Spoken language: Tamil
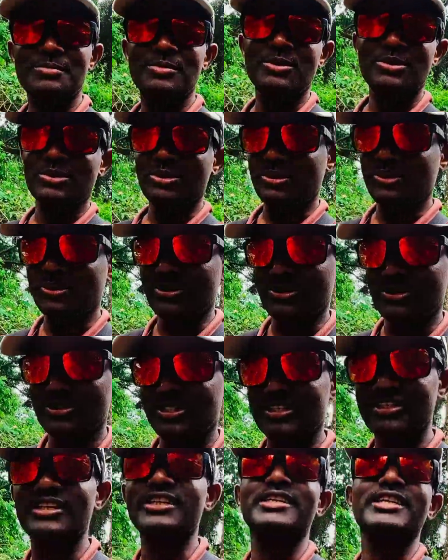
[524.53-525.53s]
அப்புறம்
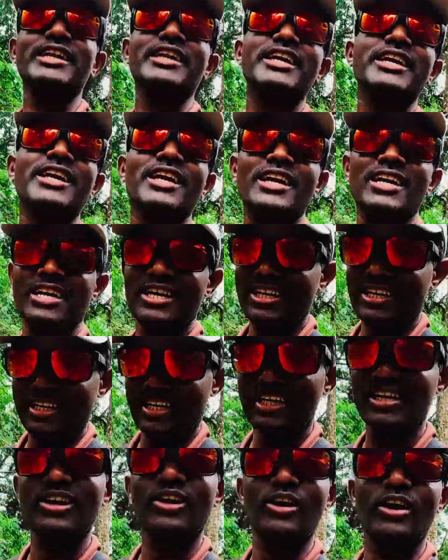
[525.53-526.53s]
கொஞ்சம் இந்த ட்ரெக்கிங்கில்
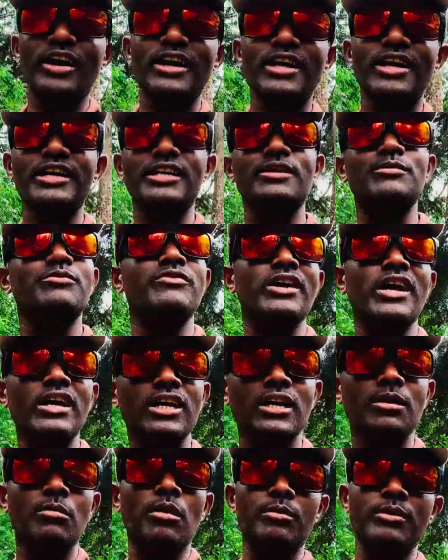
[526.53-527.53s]
ஆயில் ஐட்டம்
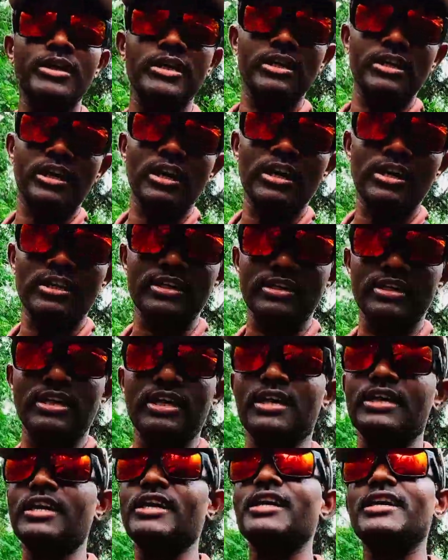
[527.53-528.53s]
வேண்டாம் அப்படிங்கிற
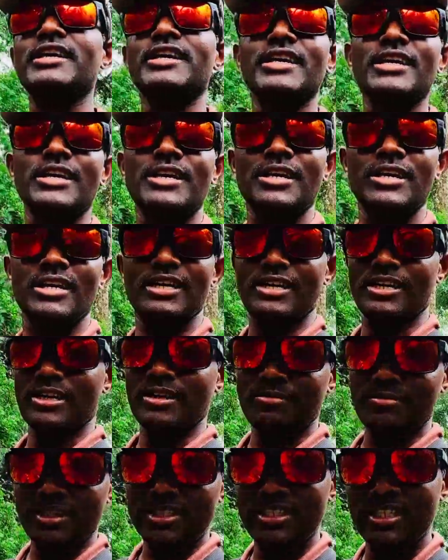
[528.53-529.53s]
காரணத்துக்காக
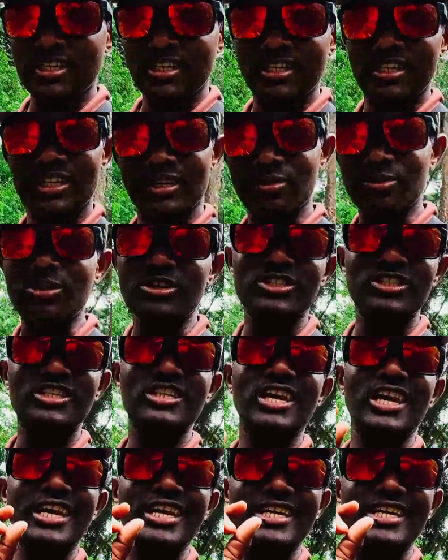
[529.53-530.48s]
பஜ்ஜியை குறைச்சிட்டு